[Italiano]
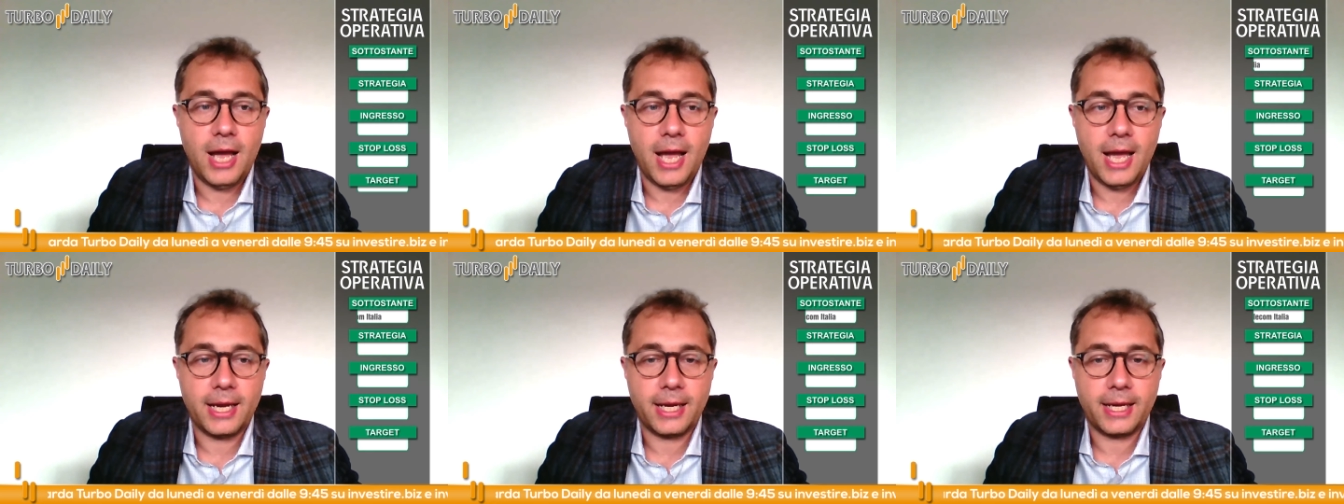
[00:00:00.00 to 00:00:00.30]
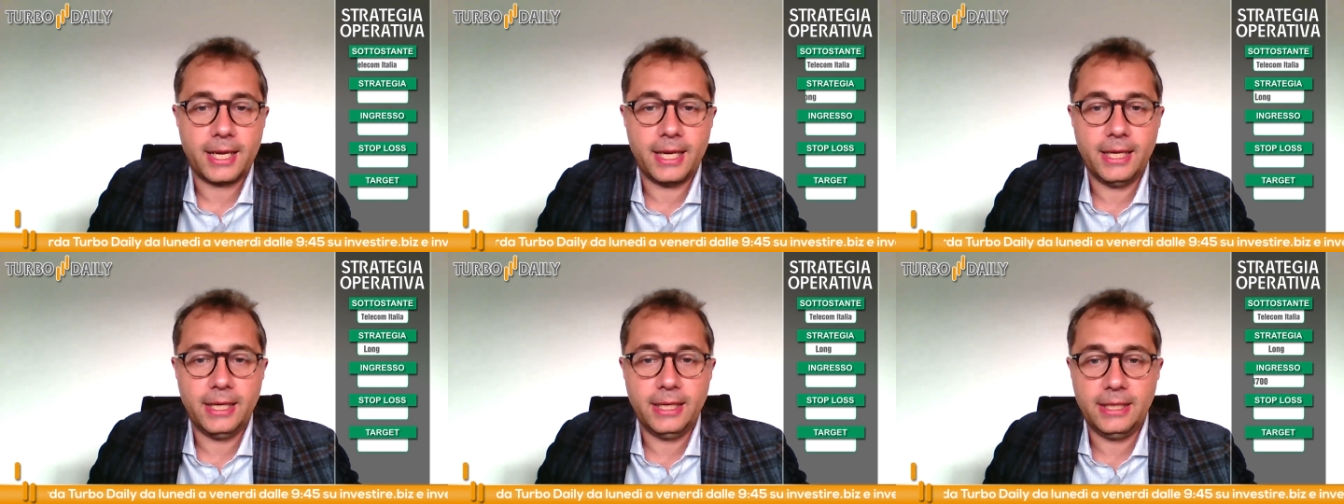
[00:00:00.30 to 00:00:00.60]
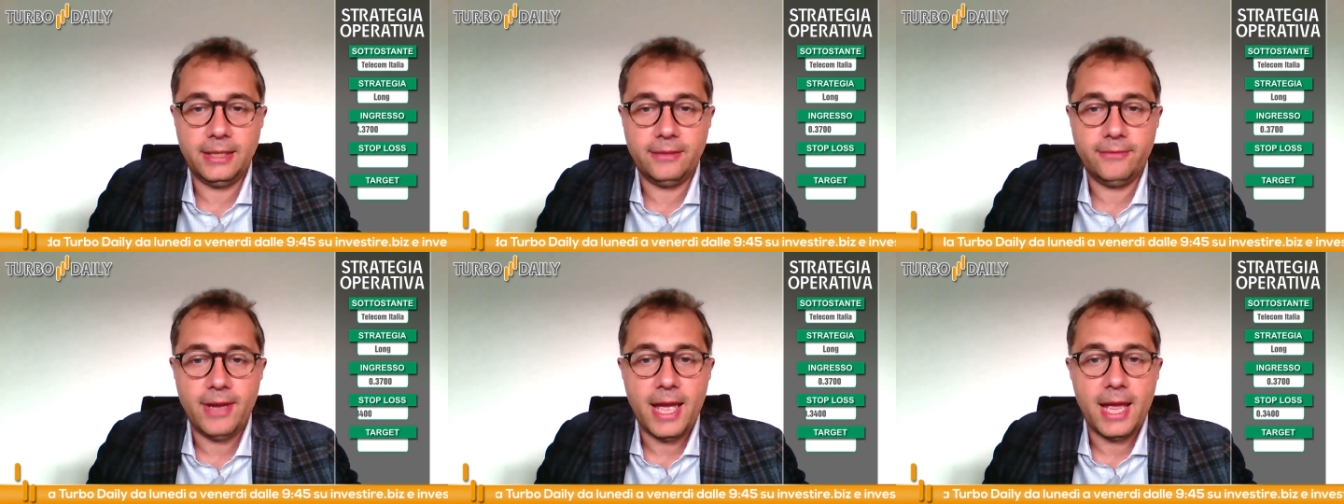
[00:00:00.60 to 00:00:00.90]
anche
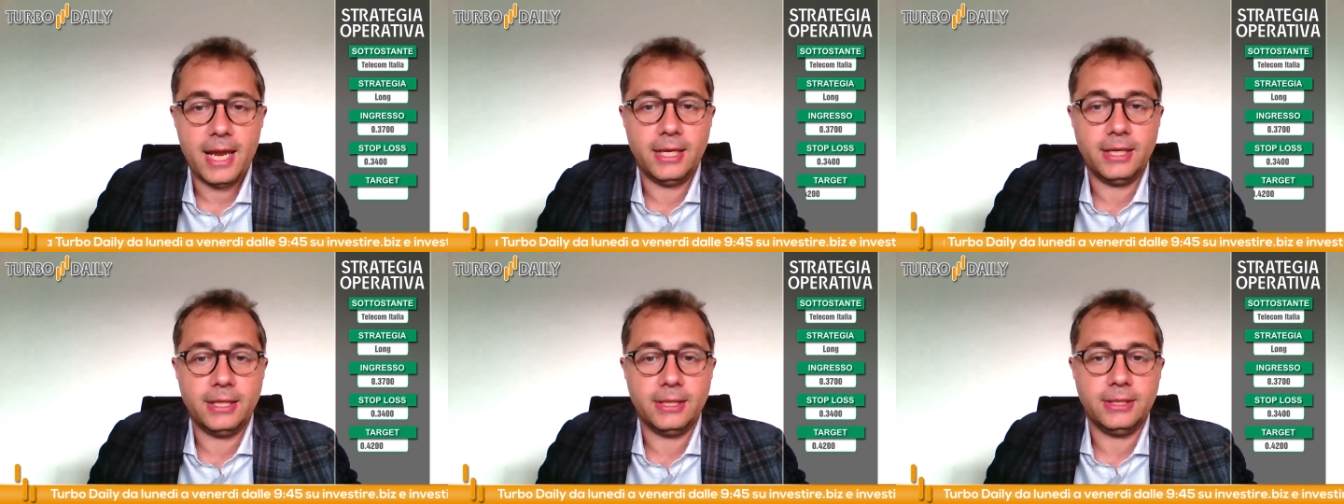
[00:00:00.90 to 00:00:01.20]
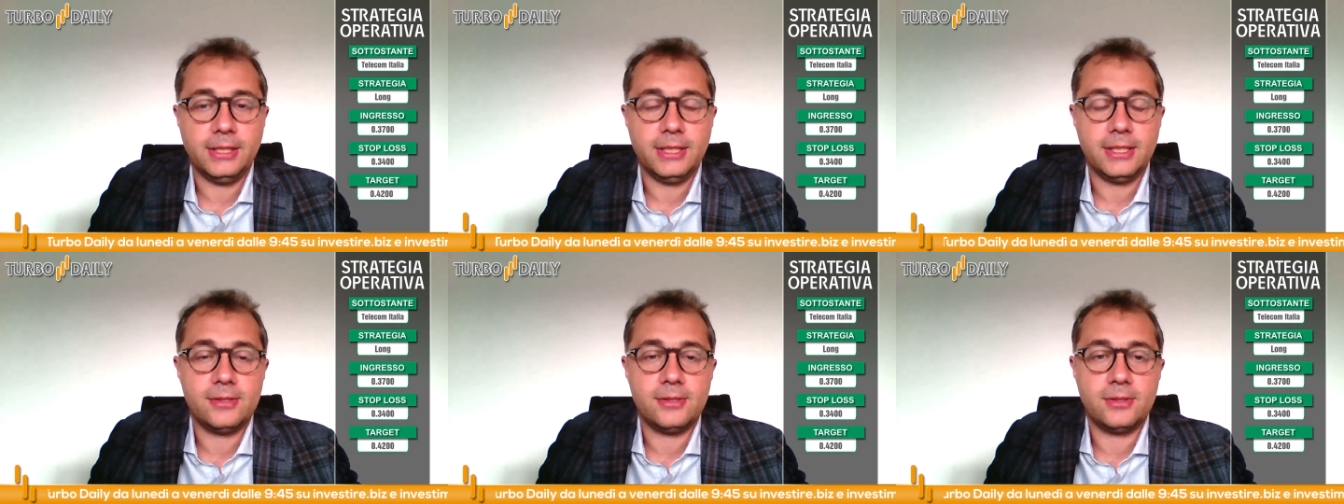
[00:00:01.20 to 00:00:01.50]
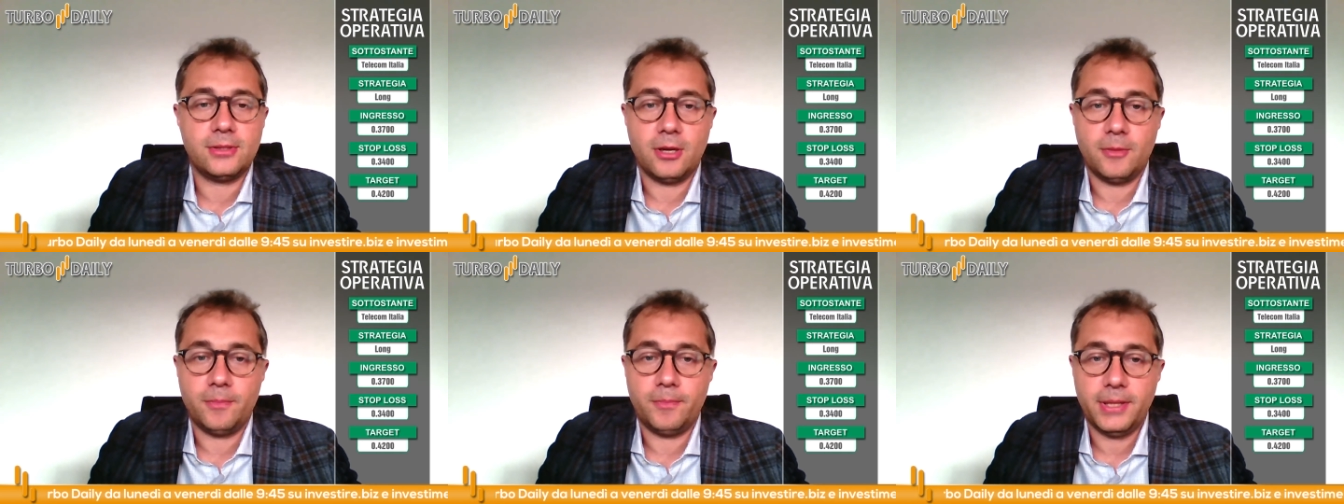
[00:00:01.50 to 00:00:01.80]
i livelli di
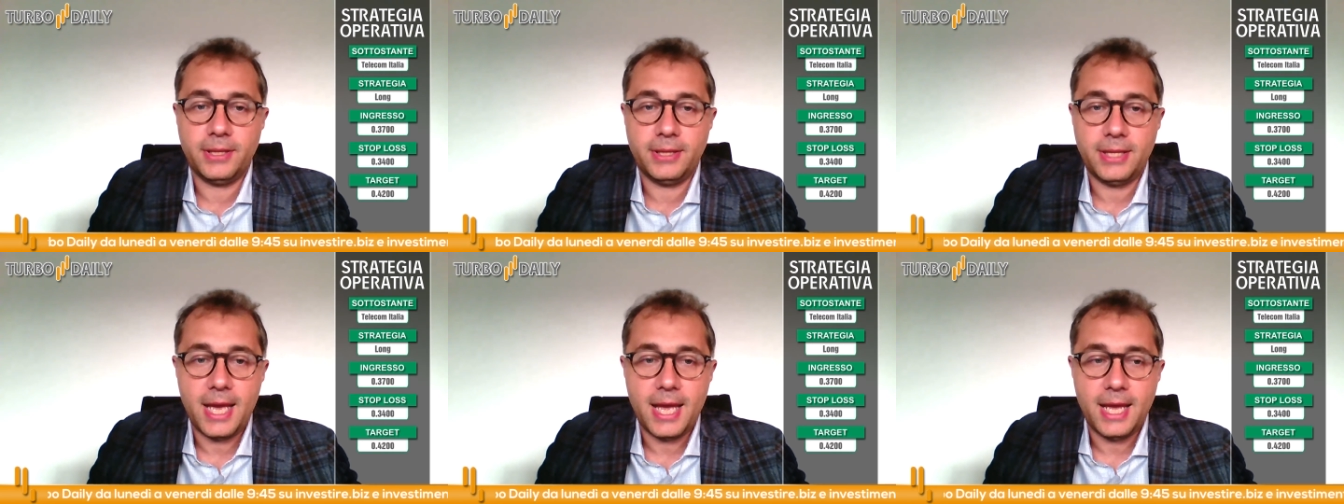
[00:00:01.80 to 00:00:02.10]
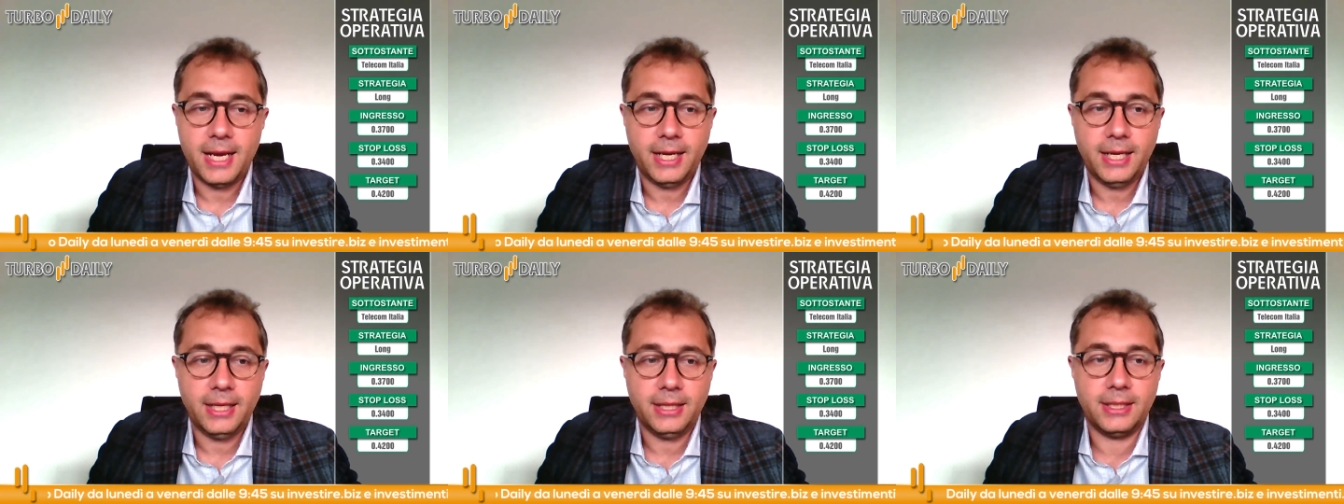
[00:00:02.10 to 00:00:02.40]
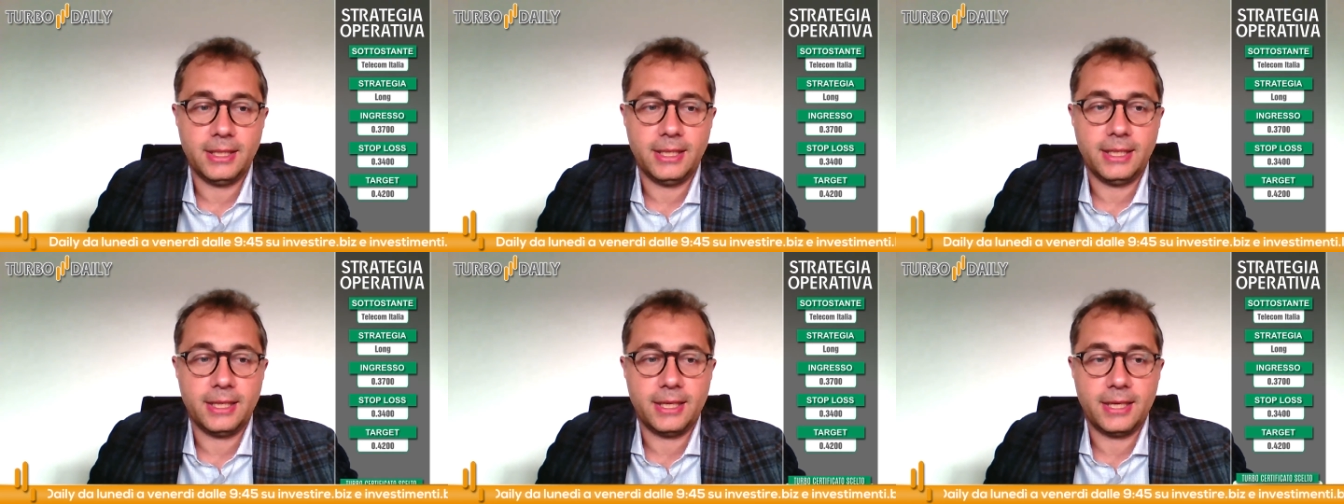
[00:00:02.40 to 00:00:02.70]
stop e
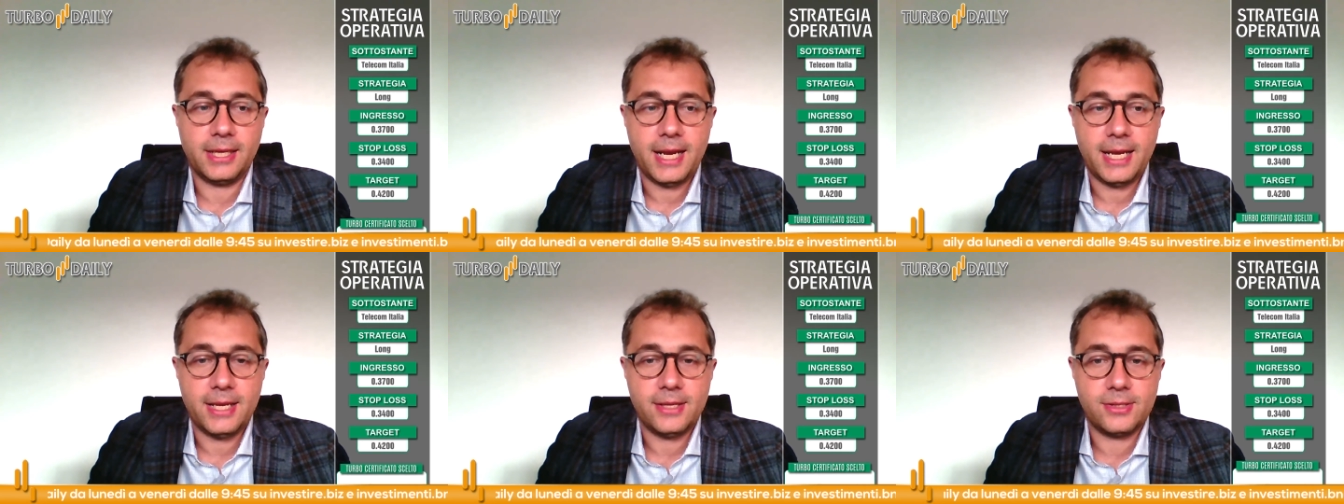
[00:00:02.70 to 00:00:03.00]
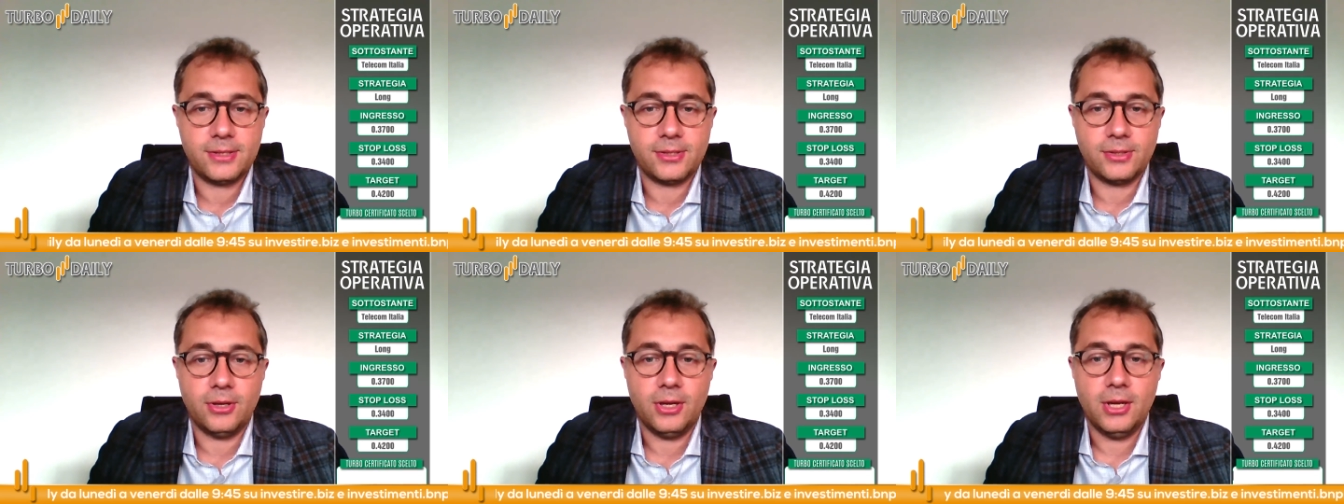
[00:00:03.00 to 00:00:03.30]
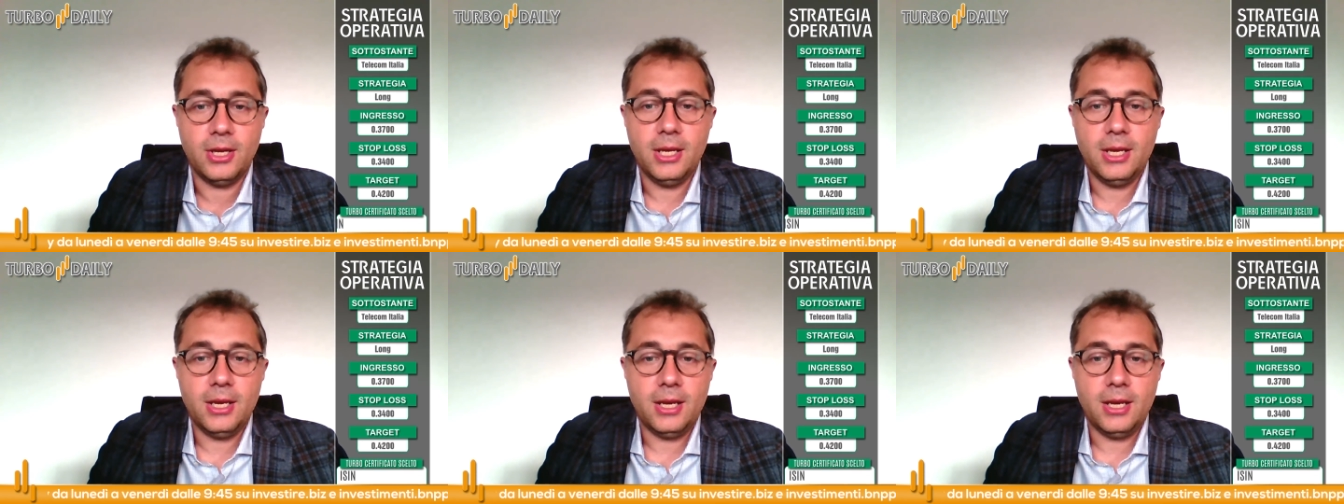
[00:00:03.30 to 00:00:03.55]
target, l'ingresso